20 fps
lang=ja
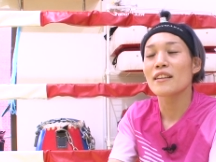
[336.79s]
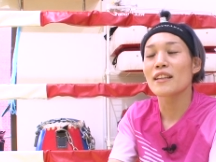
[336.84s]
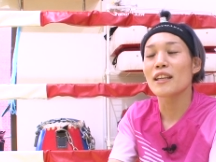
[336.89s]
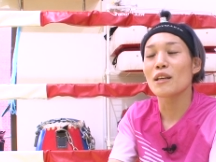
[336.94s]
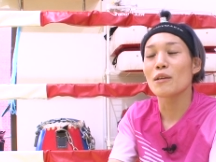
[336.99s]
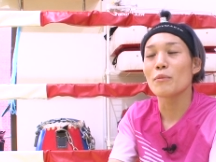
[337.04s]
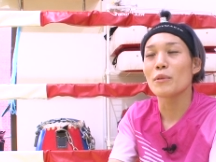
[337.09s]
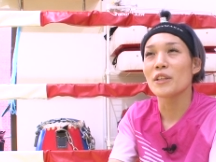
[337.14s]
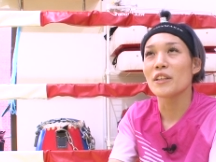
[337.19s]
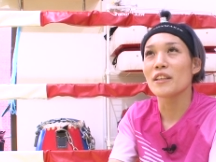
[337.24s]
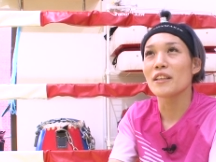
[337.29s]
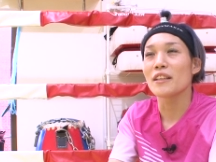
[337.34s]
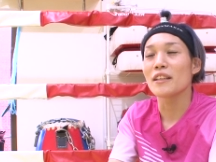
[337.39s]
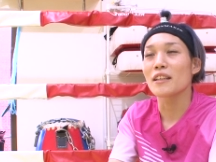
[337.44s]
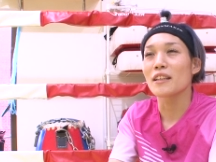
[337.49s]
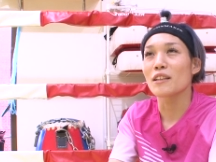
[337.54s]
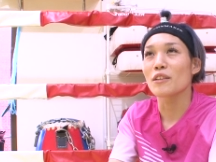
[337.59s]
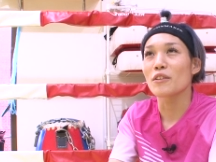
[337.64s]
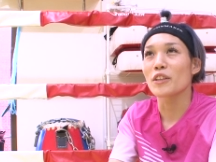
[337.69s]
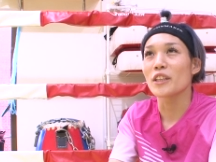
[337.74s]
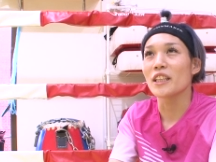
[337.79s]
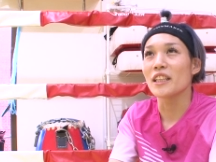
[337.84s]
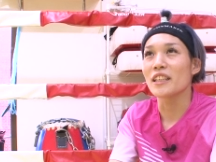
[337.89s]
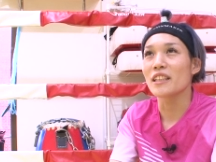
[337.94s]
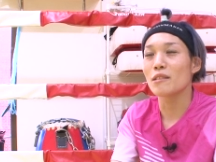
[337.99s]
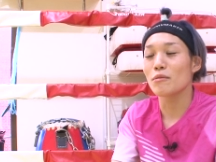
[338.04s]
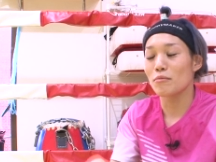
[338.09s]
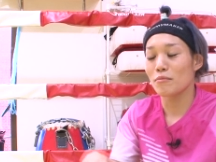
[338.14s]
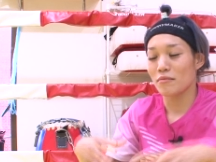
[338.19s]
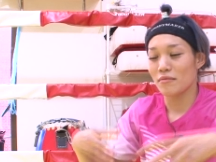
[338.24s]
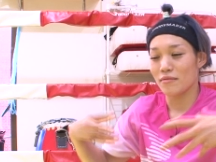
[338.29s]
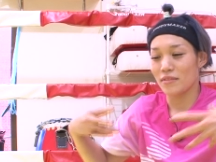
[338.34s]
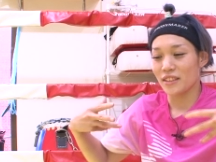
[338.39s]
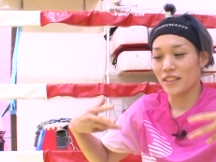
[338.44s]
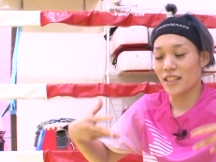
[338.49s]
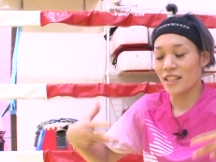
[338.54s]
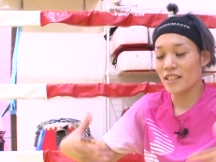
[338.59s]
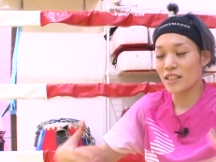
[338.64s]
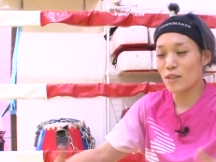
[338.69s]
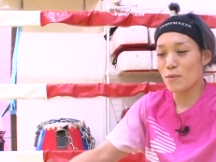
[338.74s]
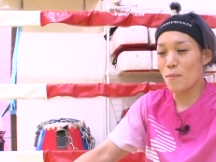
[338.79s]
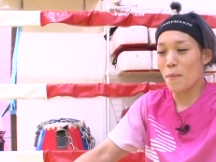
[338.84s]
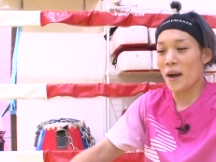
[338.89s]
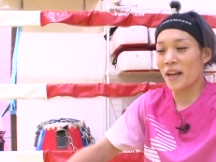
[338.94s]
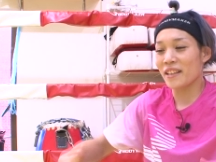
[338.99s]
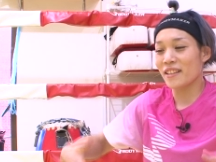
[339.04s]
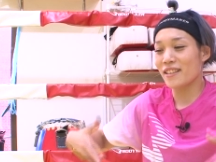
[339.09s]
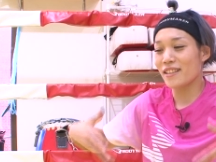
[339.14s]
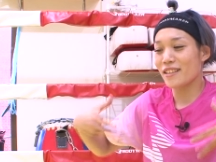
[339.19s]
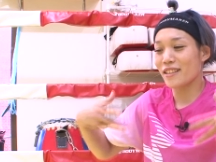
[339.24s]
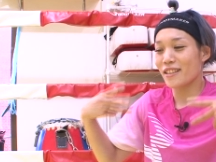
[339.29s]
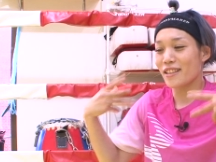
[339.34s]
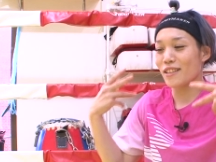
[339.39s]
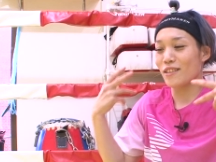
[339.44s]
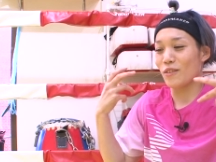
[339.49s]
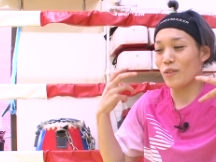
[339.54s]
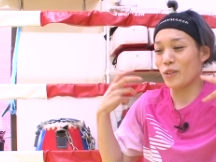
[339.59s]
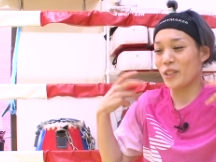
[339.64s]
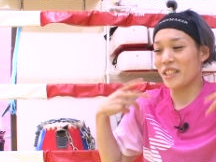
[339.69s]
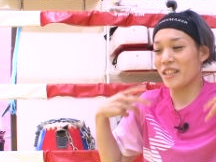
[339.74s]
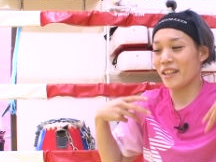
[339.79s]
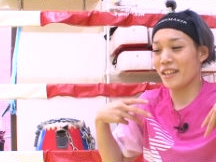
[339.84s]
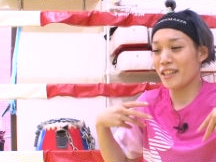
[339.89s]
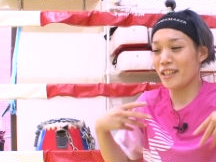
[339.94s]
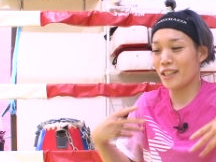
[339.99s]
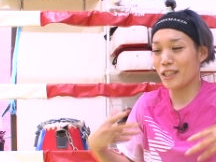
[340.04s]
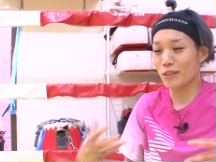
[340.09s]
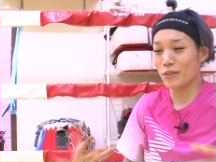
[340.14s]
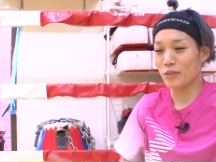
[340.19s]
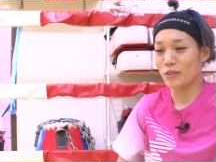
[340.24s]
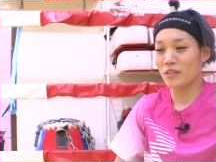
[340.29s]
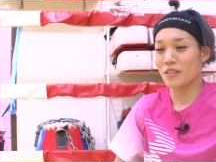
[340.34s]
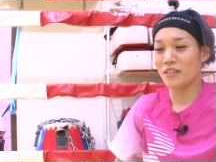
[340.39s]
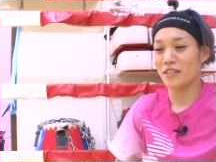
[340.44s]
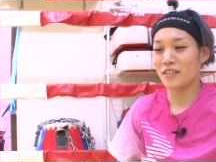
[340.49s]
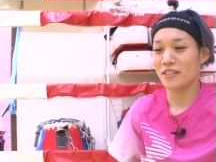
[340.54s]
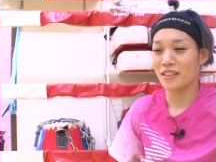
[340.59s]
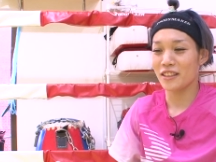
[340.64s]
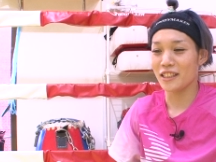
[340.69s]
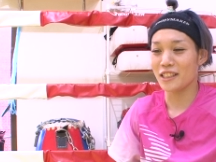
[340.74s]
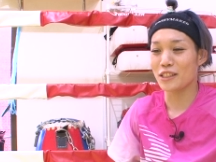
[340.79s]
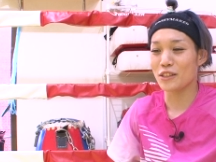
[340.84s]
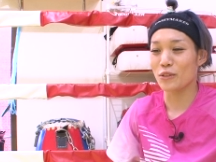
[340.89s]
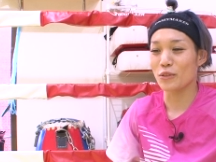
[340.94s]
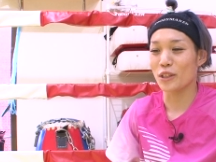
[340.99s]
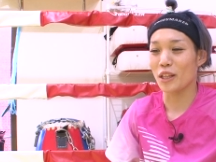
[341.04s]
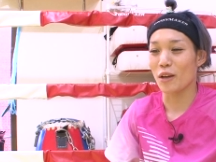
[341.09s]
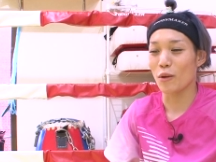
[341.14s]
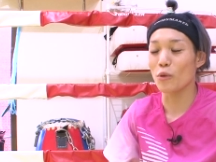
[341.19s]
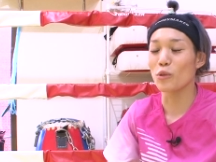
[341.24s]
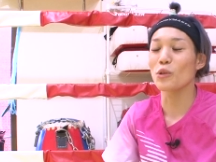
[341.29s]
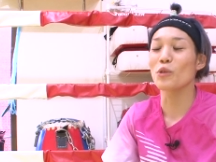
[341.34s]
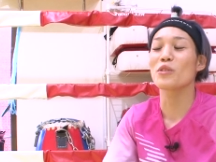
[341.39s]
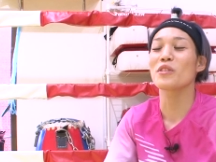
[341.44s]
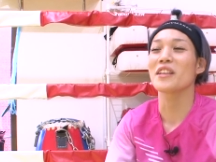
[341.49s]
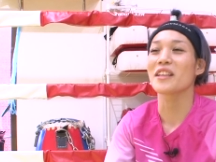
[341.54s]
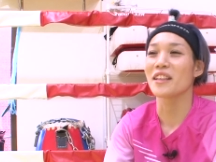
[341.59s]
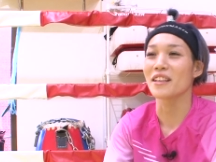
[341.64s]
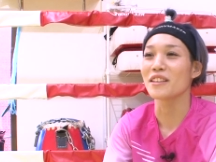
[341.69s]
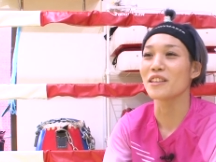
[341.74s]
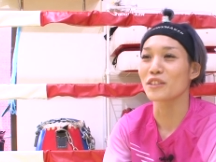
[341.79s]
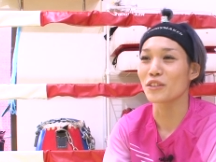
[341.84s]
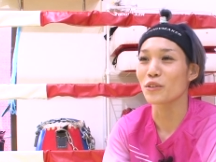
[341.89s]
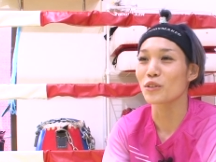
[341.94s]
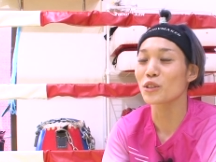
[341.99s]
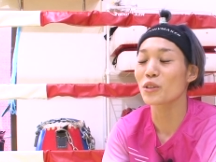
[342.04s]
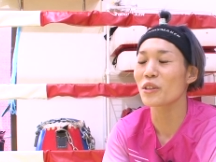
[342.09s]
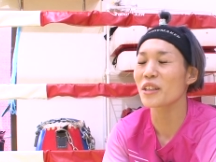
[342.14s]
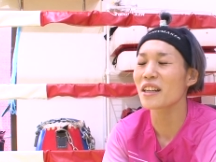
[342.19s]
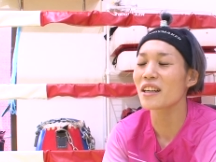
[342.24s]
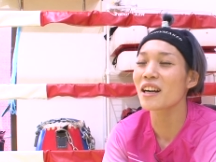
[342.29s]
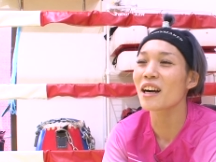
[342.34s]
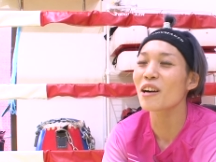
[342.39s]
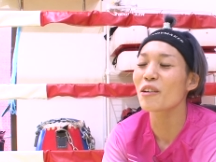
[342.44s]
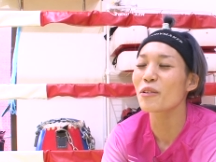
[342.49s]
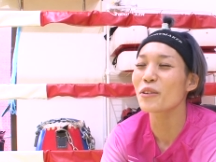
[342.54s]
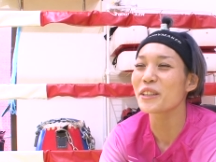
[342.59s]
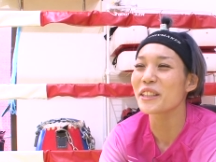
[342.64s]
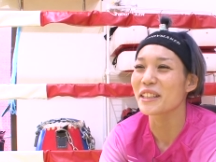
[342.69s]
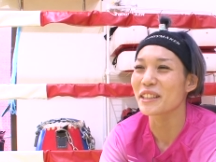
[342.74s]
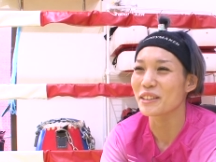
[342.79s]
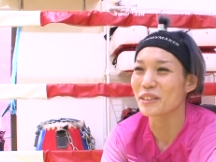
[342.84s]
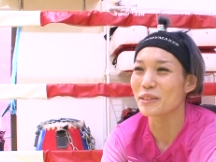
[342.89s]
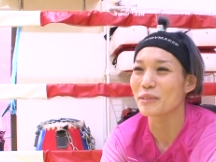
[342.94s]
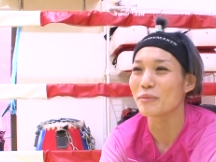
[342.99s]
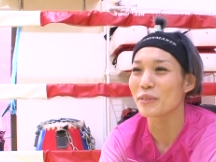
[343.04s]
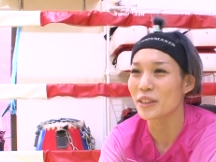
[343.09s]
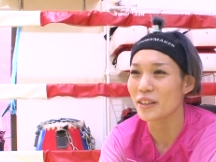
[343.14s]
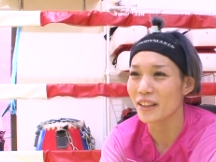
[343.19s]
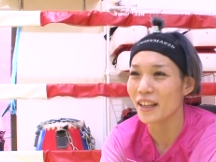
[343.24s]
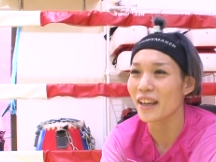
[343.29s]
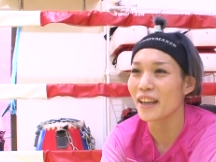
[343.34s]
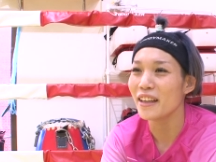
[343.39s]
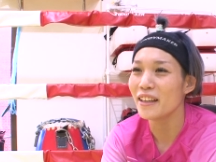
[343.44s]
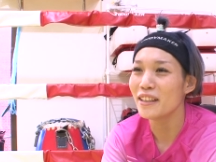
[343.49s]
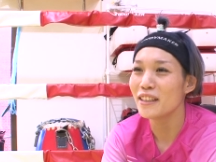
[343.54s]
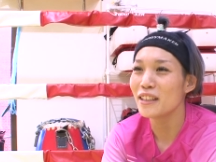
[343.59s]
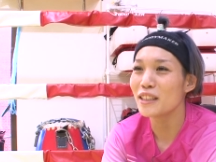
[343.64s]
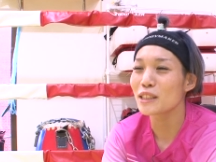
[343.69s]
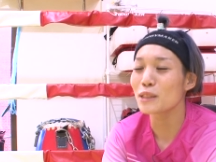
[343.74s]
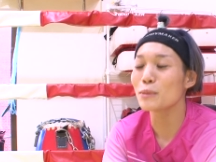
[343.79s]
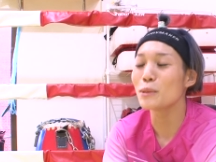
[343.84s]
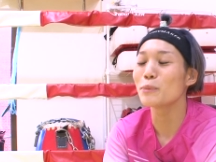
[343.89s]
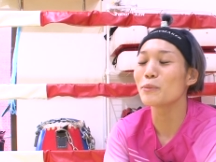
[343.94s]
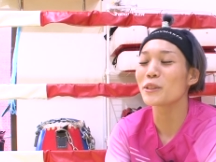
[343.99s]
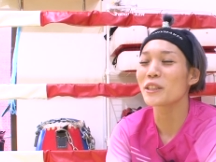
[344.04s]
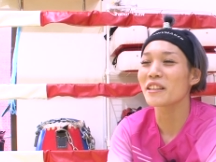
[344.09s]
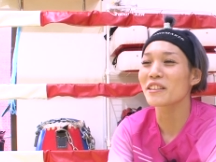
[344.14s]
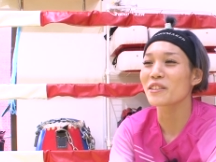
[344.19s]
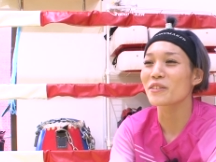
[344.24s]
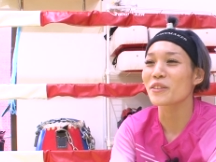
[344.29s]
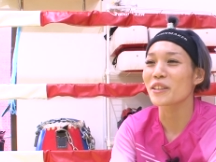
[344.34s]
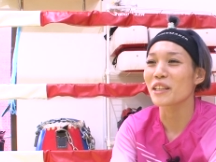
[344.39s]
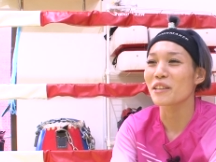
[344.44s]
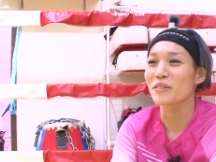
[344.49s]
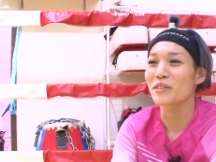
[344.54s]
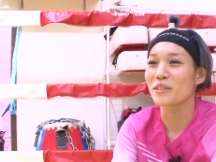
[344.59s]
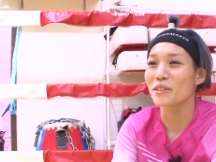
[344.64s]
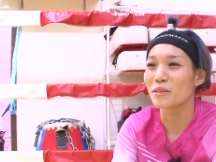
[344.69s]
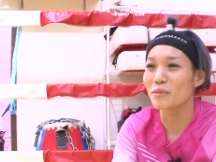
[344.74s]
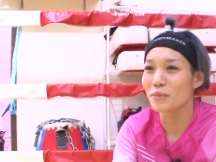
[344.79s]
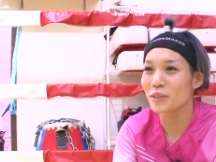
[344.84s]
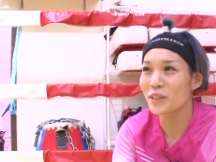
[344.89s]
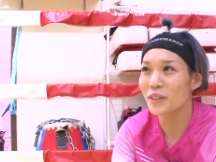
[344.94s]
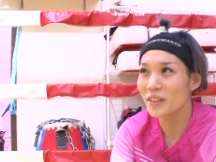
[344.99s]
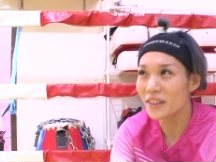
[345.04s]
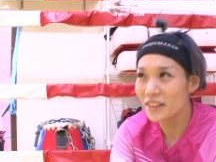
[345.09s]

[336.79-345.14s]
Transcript: テレビに出ていた時に全身マッキンキンのギラギラの衣装で踊ってたんですよ、はい、それがかっこいいなと思って自分もダンスをやろうと思っ